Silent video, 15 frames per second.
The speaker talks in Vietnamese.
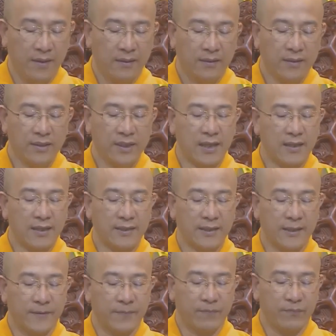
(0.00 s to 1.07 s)
Thứ nhất là
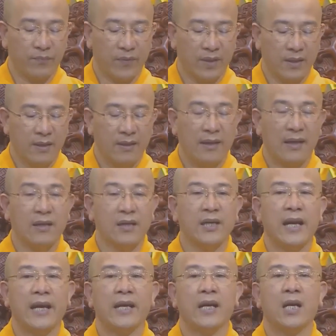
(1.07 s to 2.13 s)
gì? Là người
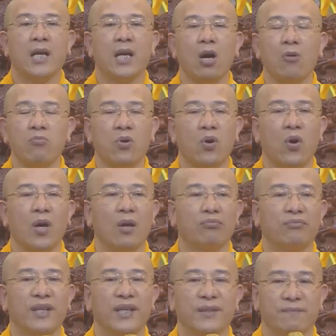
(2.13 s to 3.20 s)
này không có
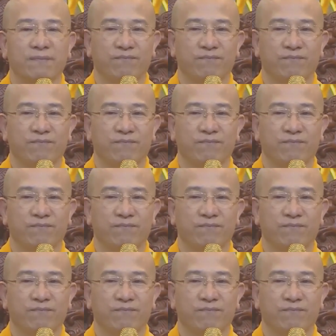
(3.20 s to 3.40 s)
lòng tin.